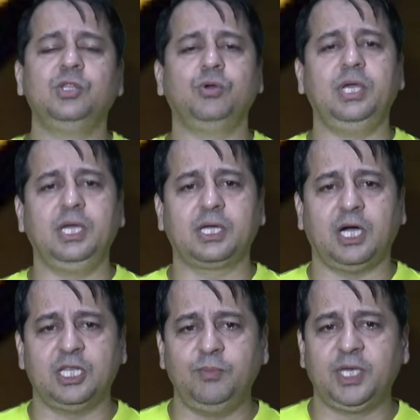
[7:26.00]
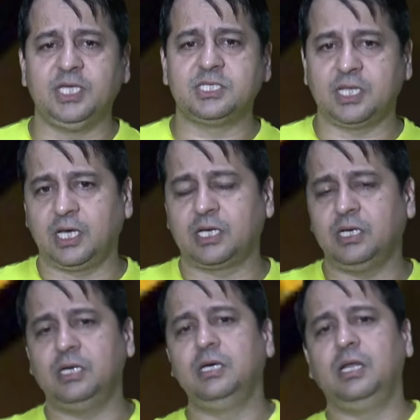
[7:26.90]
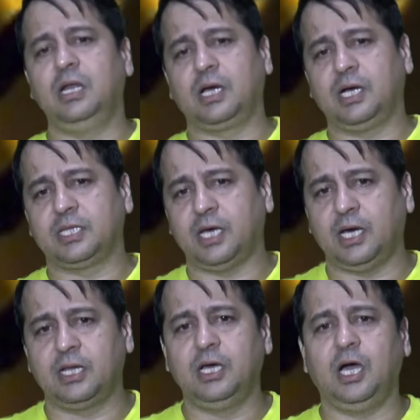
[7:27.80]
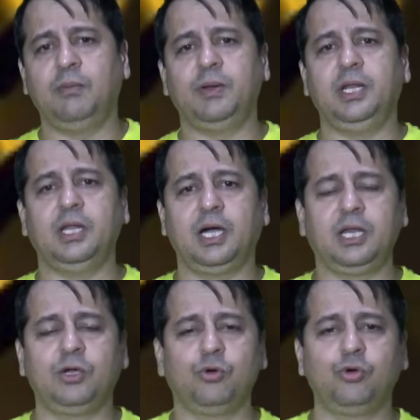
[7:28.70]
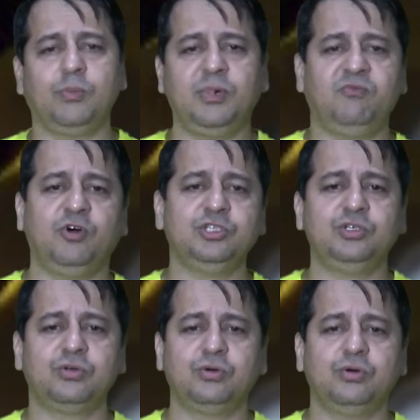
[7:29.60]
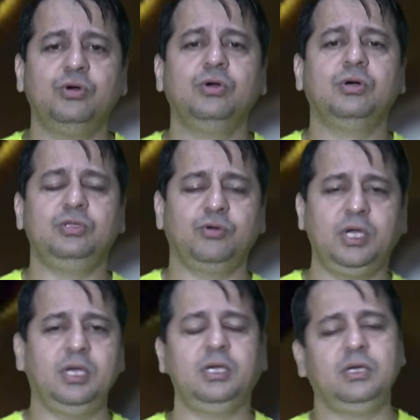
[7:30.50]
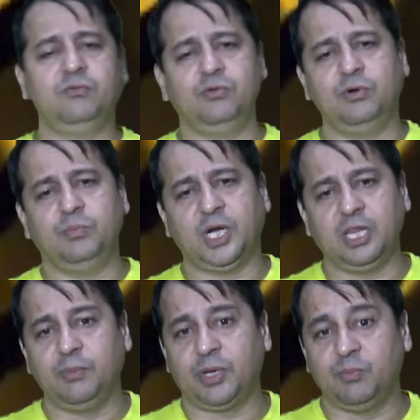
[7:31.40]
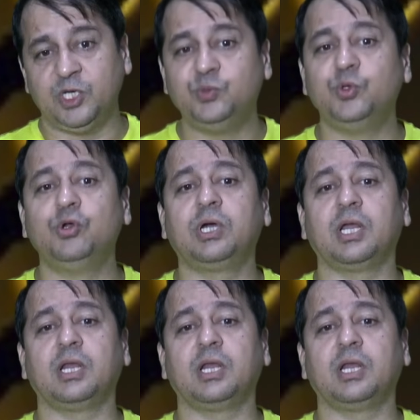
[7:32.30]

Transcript: तो एक आदमी की सनक लगातार अपने नागरिकों को अपने फ़ौजियों को जो है वो मरने पर मजबूर कर